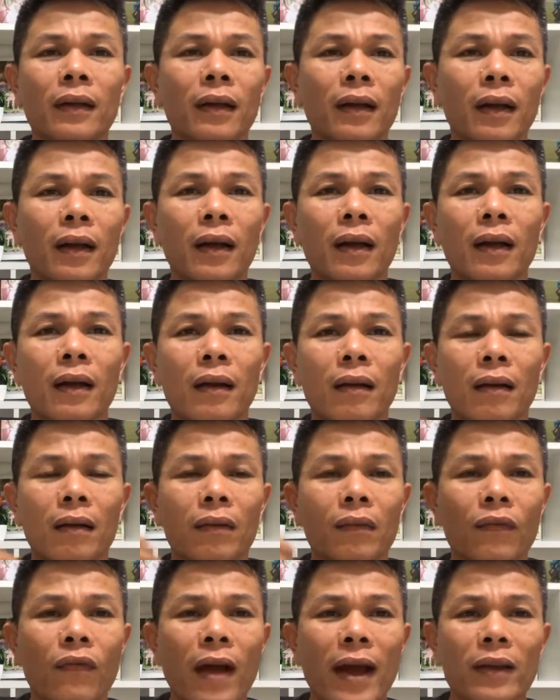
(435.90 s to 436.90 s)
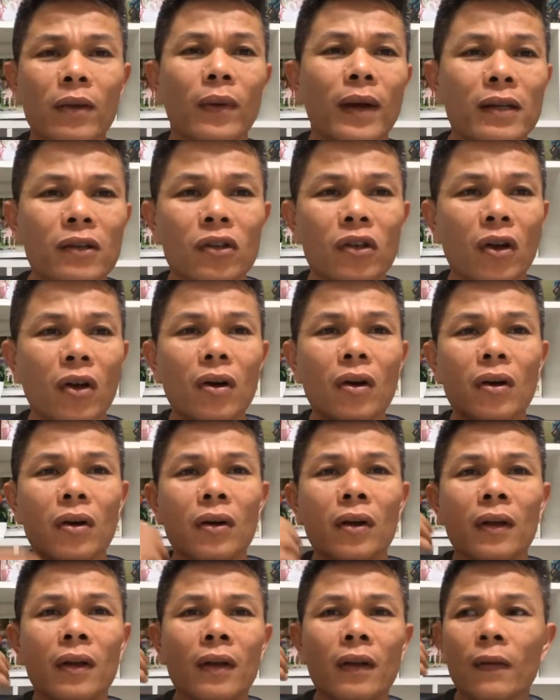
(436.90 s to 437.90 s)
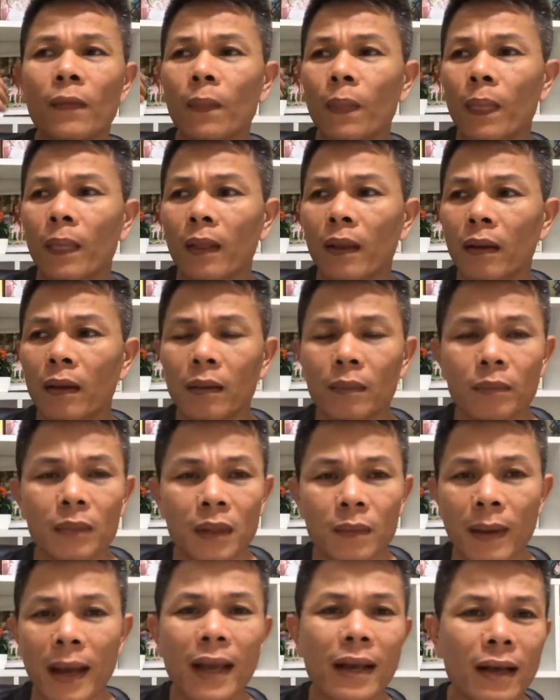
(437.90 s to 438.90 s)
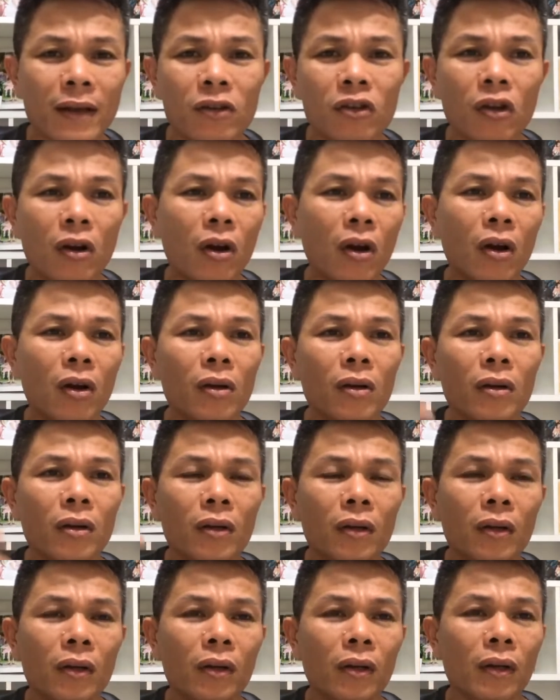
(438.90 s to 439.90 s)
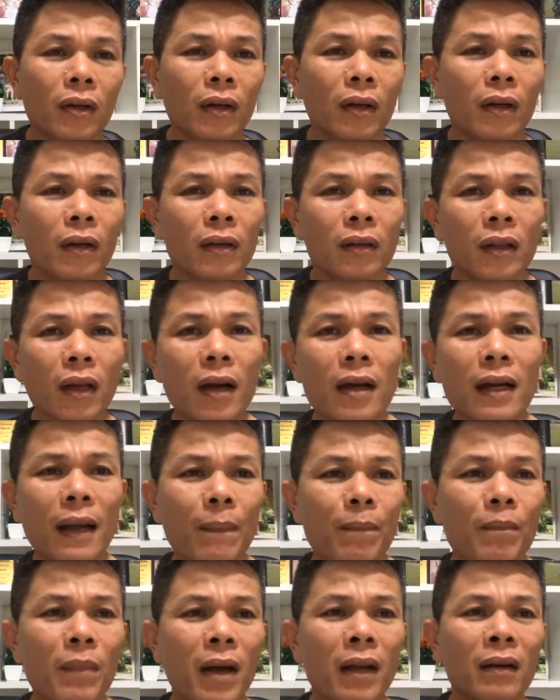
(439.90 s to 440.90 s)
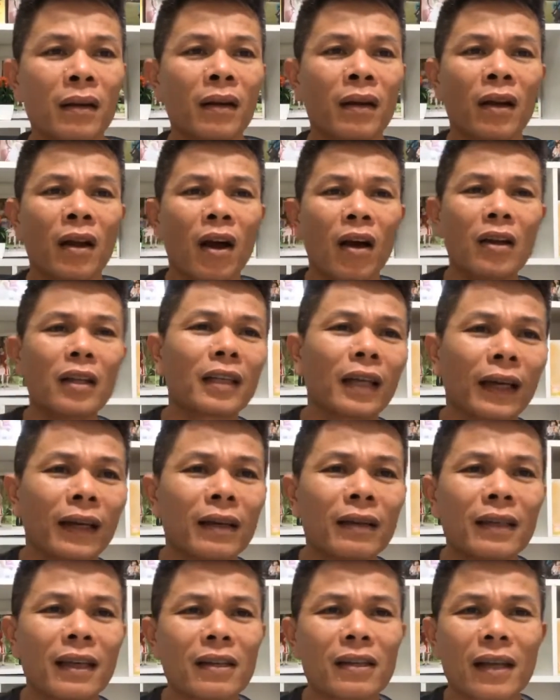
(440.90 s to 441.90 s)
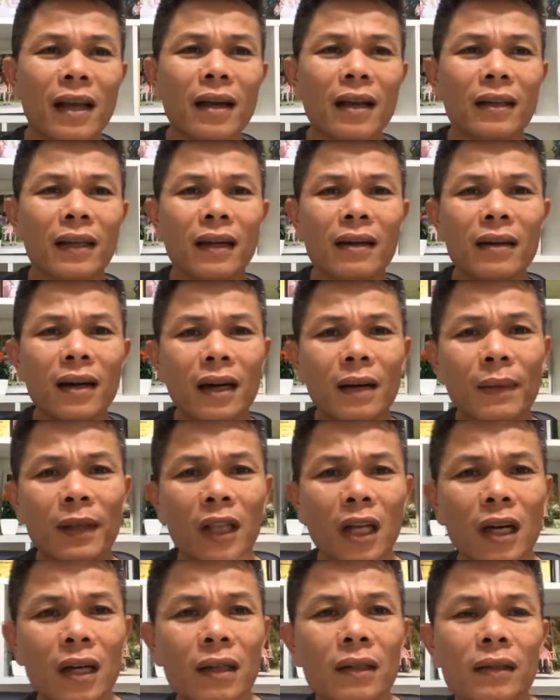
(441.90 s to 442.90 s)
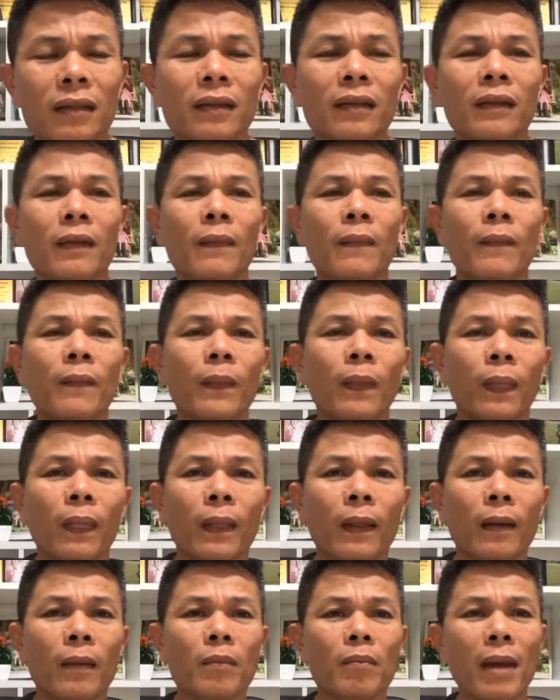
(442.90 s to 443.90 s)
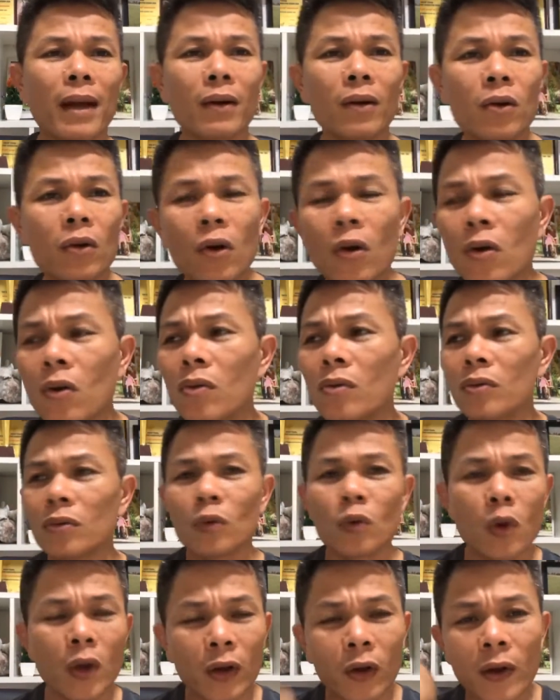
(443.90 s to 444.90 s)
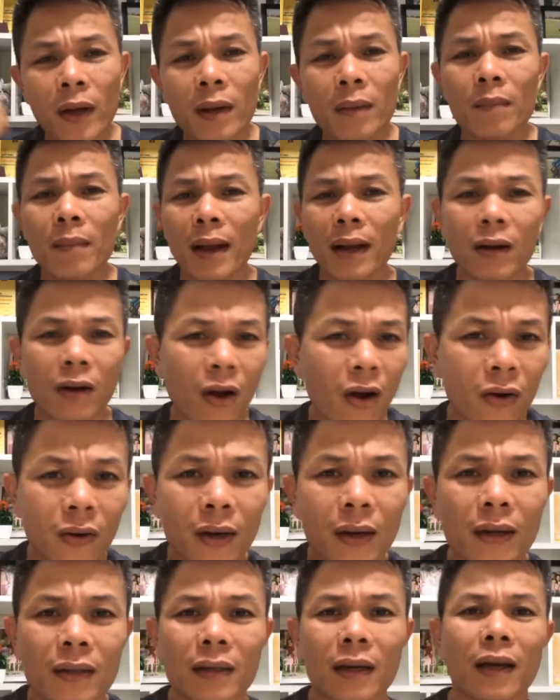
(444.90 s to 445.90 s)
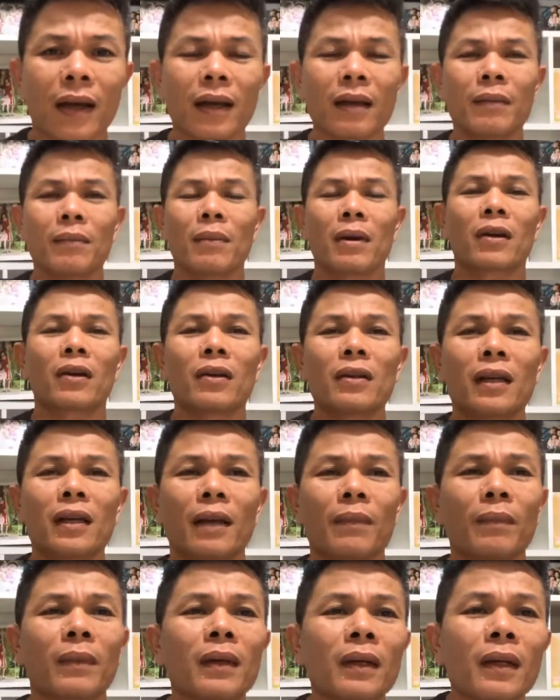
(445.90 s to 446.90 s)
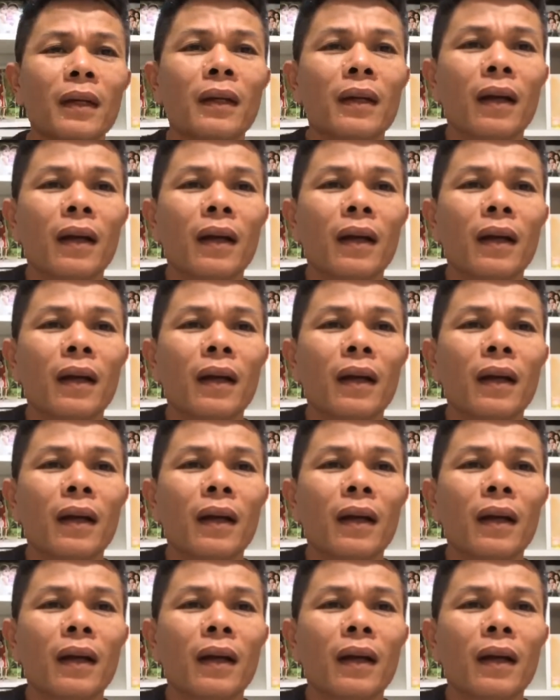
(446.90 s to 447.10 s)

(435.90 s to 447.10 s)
à, vài chục cây số à, mười mấy cây số à, tới gặp mình nói chuyện chia sẻ là chuyện rất là bình thường bác luôn luôn nhiệt huyết bác còn rất là trẻ mình có gì